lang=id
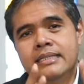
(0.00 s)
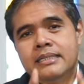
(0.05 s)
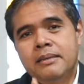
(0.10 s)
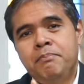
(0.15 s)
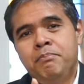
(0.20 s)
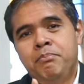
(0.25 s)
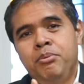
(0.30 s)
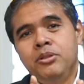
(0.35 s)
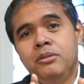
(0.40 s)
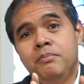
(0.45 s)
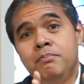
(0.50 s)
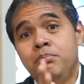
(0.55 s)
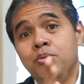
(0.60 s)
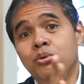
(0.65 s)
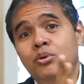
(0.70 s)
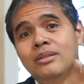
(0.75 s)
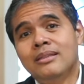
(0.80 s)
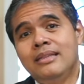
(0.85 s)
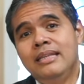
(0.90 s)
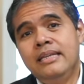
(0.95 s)

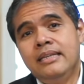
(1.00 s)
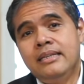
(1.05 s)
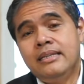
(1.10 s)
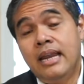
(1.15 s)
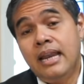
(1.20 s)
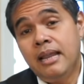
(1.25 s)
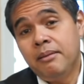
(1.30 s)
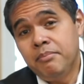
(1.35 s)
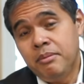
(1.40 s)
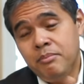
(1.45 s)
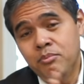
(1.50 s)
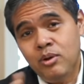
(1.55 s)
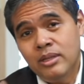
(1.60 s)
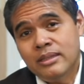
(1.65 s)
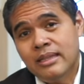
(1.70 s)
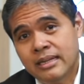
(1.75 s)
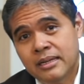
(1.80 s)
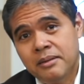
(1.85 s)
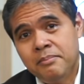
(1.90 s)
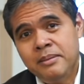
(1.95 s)
disebut bukti dalam
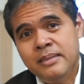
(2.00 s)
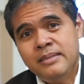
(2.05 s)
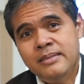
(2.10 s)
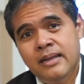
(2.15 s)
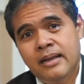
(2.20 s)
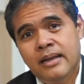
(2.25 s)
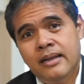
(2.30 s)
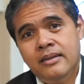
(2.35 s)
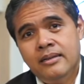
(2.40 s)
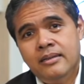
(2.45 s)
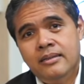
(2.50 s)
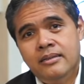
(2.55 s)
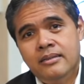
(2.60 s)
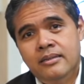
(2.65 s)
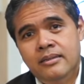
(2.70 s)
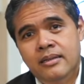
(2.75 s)
pembuatan kebijakan,